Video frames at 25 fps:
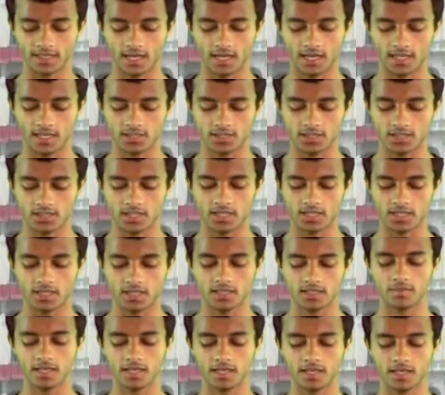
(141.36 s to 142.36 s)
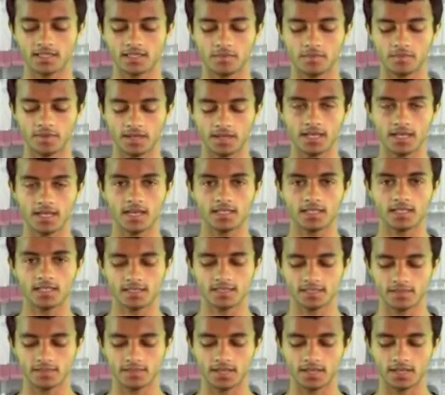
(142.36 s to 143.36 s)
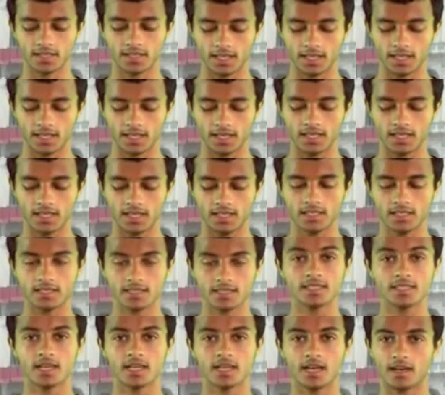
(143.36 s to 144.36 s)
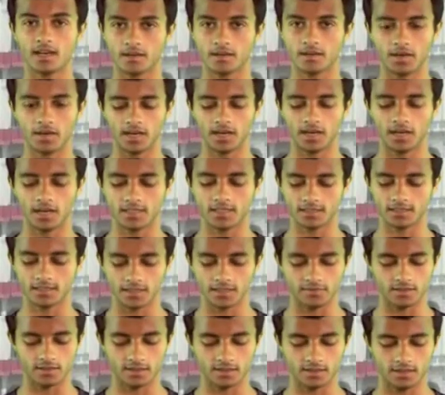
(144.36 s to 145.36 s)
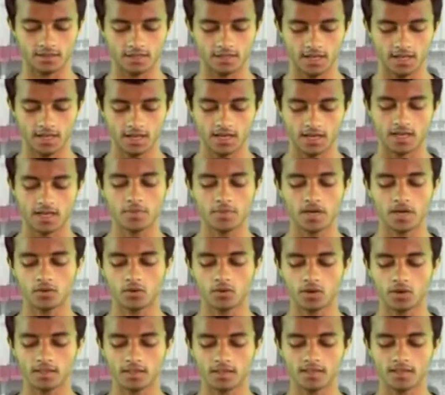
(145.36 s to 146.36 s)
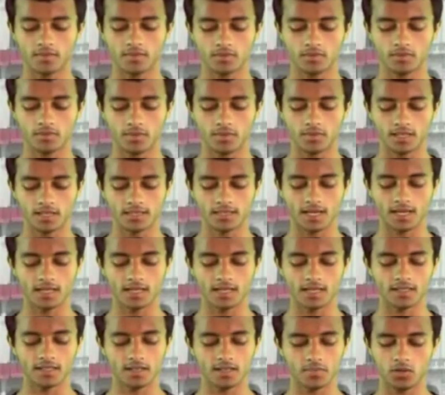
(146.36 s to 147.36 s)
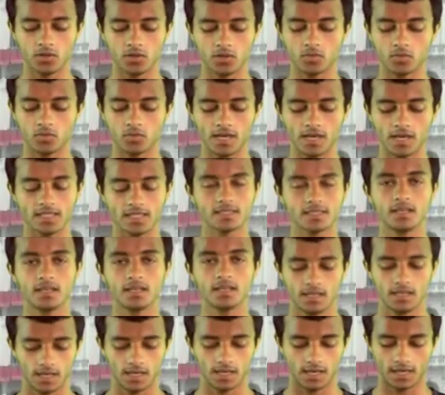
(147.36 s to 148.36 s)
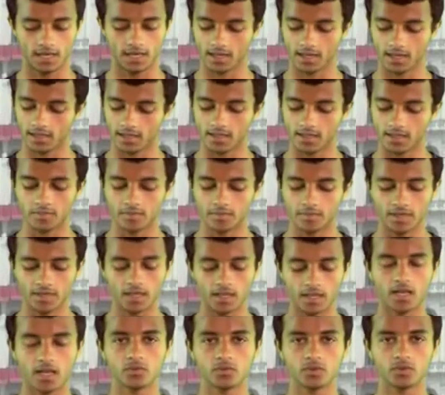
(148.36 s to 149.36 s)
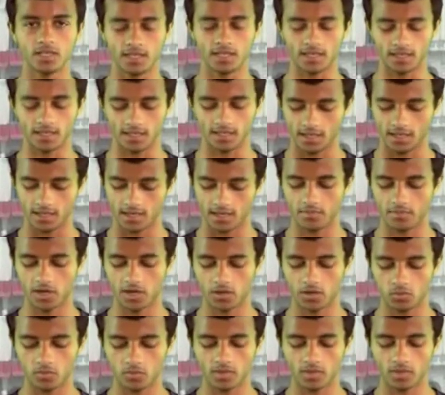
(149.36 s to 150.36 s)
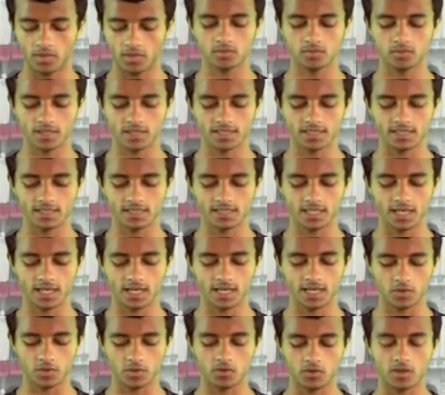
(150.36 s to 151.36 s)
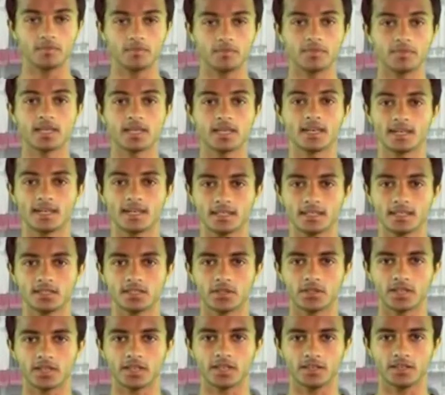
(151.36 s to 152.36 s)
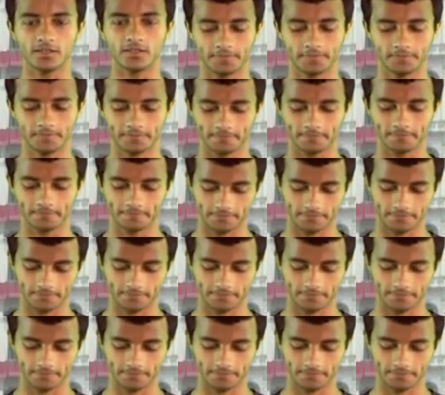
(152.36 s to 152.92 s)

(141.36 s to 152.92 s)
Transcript: 011 88 02 640 كما يقدم المركز أيضا معلومات عن الخدمات القانونية للمعلومات يمكن زيارة موقع ميغرانتي تورينو